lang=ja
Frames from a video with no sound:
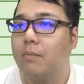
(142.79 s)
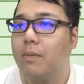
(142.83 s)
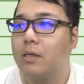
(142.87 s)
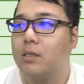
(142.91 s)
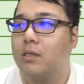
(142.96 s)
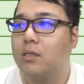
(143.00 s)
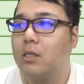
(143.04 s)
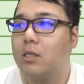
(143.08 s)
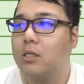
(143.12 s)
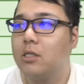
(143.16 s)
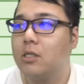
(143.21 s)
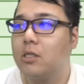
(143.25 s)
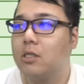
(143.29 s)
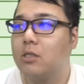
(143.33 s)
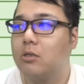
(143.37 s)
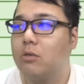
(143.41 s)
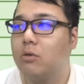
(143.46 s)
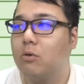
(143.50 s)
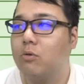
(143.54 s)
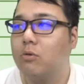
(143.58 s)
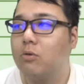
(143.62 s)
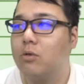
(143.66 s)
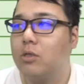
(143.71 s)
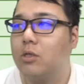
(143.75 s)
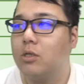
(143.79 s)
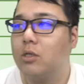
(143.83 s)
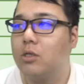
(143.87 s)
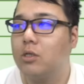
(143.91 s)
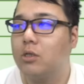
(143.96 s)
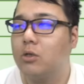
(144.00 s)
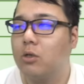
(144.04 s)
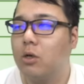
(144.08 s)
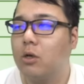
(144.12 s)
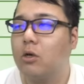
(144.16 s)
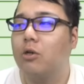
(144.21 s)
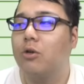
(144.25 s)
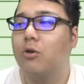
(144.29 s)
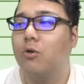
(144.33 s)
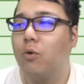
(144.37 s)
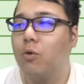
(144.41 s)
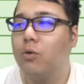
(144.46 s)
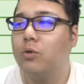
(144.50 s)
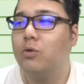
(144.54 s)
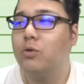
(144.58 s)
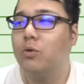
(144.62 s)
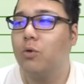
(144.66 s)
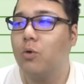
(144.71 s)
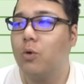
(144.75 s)
パスアシストオフに、なんかね、
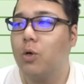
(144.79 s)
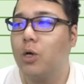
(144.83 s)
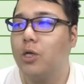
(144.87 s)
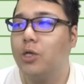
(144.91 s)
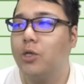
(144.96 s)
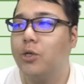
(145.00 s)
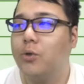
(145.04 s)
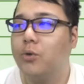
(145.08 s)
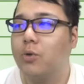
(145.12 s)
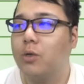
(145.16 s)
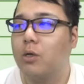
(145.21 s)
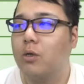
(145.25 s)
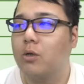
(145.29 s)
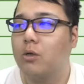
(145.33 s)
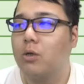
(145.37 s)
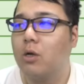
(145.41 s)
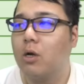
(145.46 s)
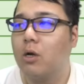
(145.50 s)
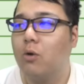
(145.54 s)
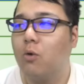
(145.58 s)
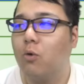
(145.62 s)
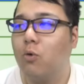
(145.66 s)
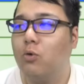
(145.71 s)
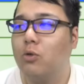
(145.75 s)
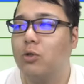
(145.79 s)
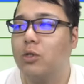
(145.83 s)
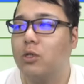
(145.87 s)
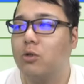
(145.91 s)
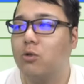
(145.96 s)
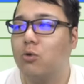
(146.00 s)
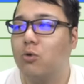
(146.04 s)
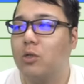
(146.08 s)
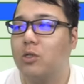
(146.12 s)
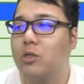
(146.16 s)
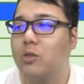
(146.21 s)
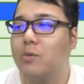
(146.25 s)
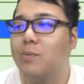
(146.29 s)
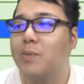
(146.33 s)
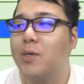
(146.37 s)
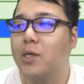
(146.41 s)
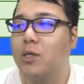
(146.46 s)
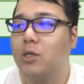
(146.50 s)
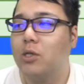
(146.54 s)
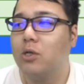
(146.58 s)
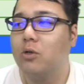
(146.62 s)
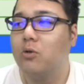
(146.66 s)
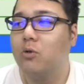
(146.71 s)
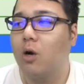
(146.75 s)
オフの方がいいよね。なんかオフでとりあえず今
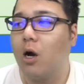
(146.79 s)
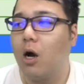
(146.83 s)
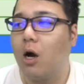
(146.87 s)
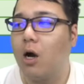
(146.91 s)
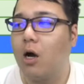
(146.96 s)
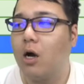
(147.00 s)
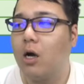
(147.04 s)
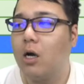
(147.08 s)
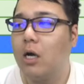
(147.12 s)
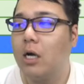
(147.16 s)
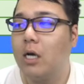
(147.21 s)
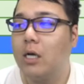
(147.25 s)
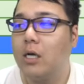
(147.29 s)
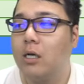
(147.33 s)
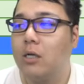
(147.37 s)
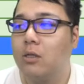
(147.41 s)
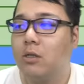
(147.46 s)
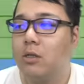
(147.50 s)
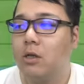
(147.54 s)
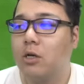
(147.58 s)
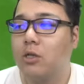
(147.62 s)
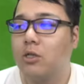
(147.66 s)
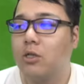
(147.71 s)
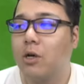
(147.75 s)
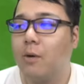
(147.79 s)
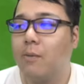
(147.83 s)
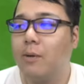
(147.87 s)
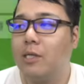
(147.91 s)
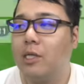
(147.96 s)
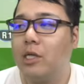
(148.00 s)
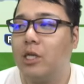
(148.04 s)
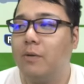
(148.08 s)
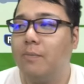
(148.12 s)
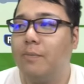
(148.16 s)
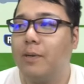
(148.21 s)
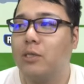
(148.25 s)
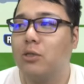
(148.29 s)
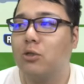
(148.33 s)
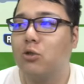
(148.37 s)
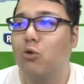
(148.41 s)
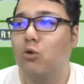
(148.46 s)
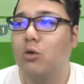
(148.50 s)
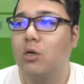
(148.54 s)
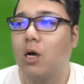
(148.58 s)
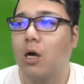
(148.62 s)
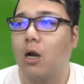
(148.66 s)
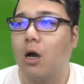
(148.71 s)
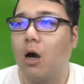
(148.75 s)
やってるわ。なんかたまにいいパス
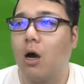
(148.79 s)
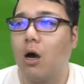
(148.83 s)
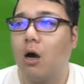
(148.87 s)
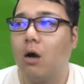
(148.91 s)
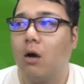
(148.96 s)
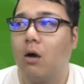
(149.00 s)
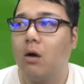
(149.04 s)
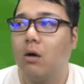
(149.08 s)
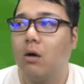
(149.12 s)
通るから。